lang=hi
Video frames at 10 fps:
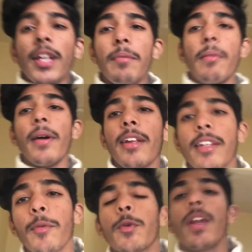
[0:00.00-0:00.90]
अभी मैं
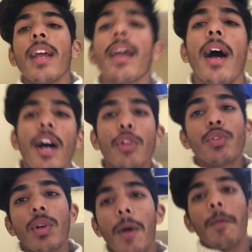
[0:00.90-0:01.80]
सब कुछ लेके आ
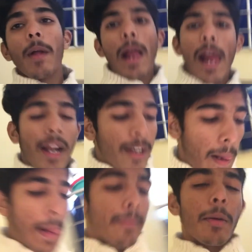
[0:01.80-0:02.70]
चुका हूँ एंड
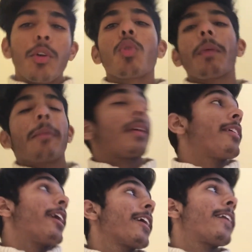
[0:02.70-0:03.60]
अब हम लोग ऊपर अपना
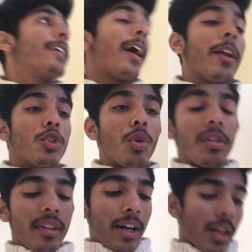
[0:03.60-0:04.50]
सेट करने जा रहे हैं जो भी
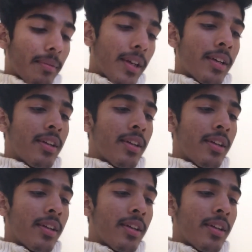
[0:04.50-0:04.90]
सेटअप है